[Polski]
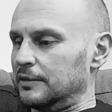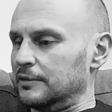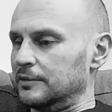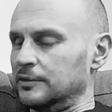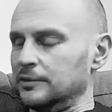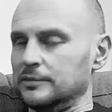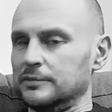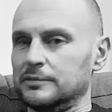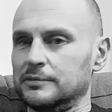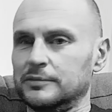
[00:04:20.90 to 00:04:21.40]

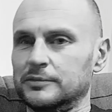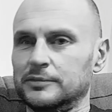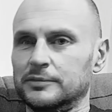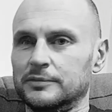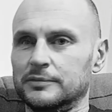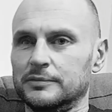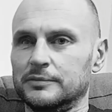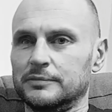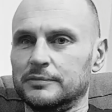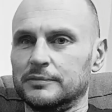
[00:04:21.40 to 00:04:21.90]
no,
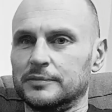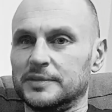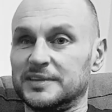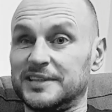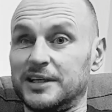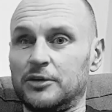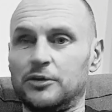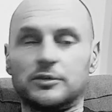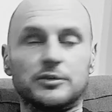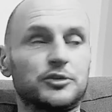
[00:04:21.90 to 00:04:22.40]

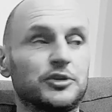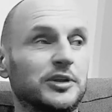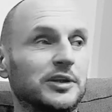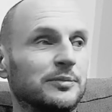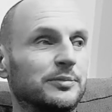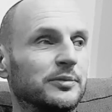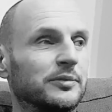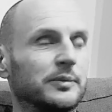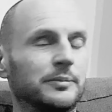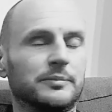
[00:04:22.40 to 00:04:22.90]
salon, że tak
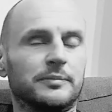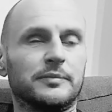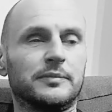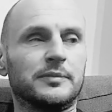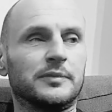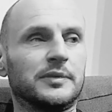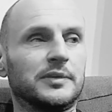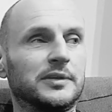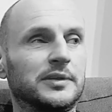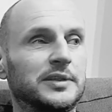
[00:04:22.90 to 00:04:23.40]
powiem,
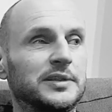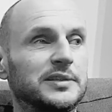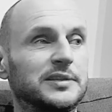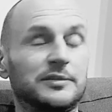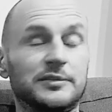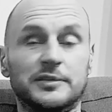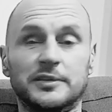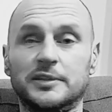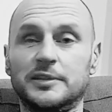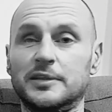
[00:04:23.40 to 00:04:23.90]

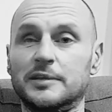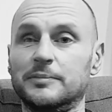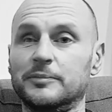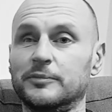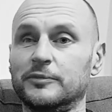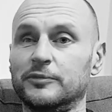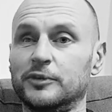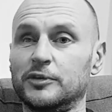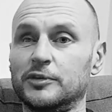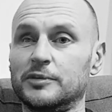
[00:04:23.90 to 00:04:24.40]
jest jedynym
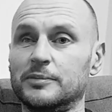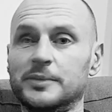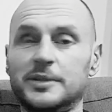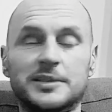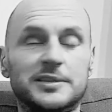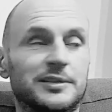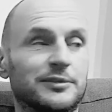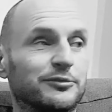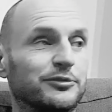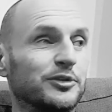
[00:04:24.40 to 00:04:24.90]
wolnym
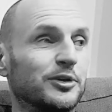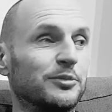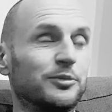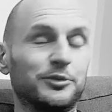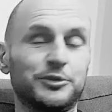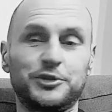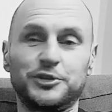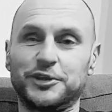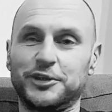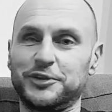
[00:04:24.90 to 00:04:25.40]
miejscem w
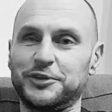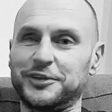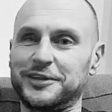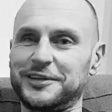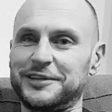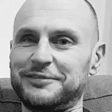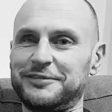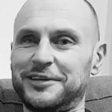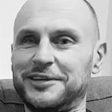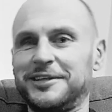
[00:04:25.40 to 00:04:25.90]
domu dzisiaj do
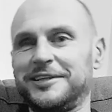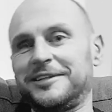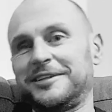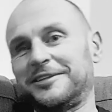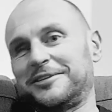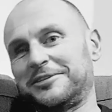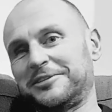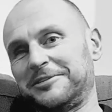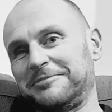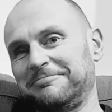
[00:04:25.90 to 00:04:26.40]
nagrywania,
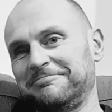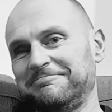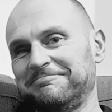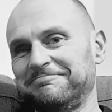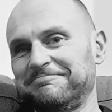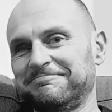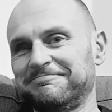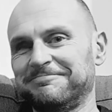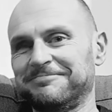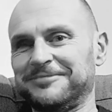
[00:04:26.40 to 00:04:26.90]
także
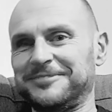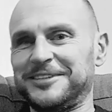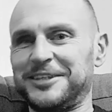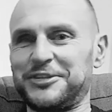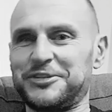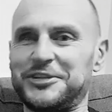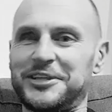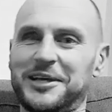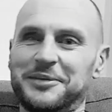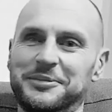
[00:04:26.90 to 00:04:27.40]

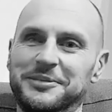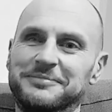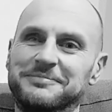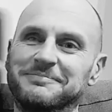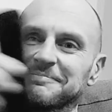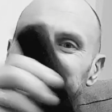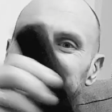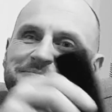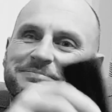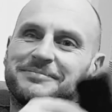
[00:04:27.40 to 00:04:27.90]
zaczynamy.
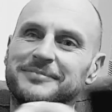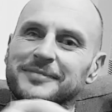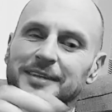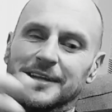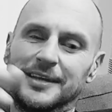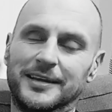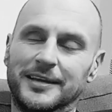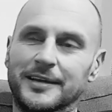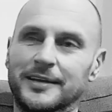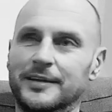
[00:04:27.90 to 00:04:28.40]

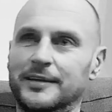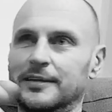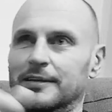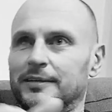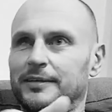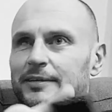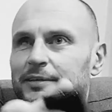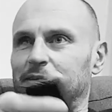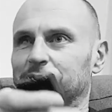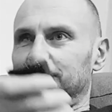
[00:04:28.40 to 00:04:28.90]

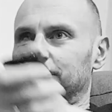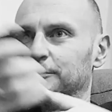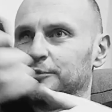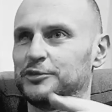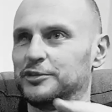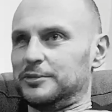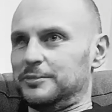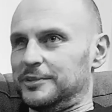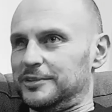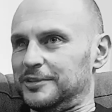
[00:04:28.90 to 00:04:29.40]

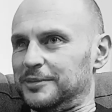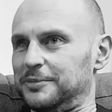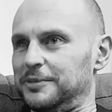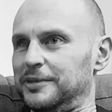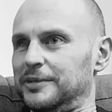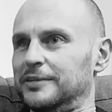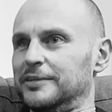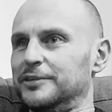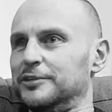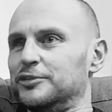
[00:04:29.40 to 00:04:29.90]
Wyłączymy
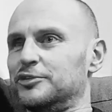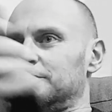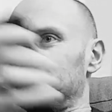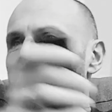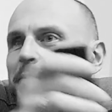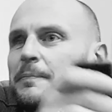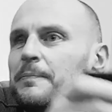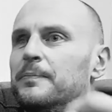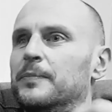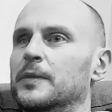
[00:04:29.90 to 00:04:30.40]
sobie jeszcze
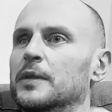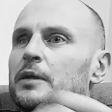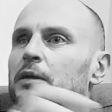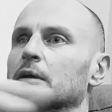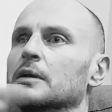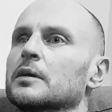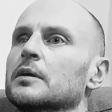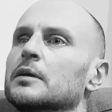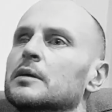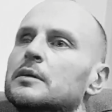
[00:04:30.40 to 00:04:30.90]
e,
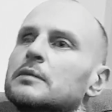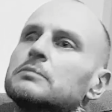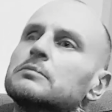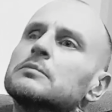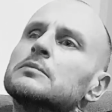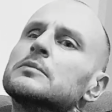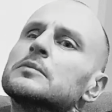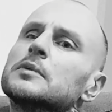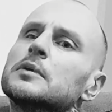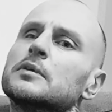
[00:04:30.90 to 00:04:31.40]

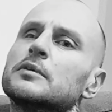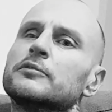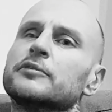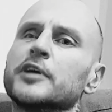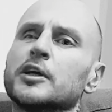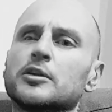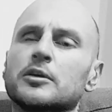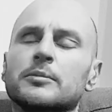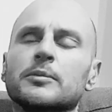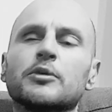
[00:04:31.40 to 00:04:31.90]

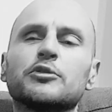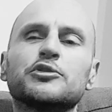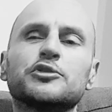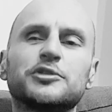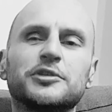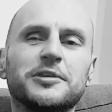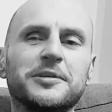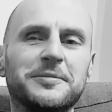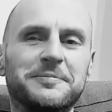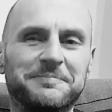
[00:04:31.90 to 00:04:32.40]

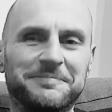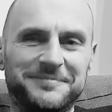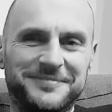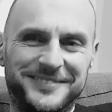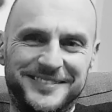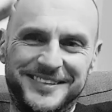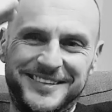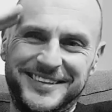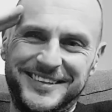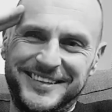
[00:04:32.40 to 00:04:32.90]
wiadomości
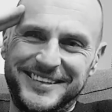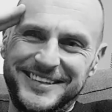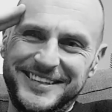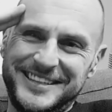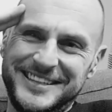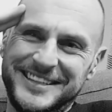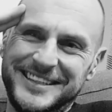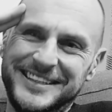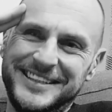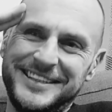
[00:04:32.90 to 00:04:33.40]

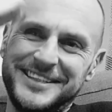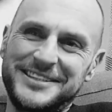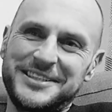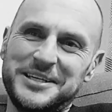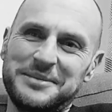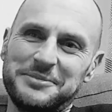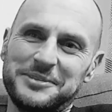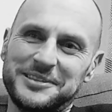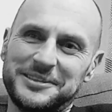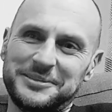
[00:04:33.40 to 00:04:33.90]
i
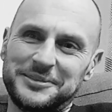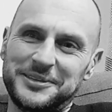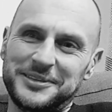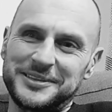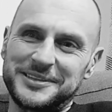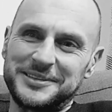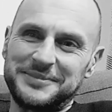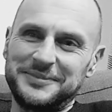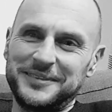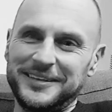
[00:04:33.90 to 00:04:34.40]
jedziemy z tym
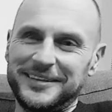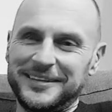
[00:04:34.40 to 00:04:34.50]
koksem.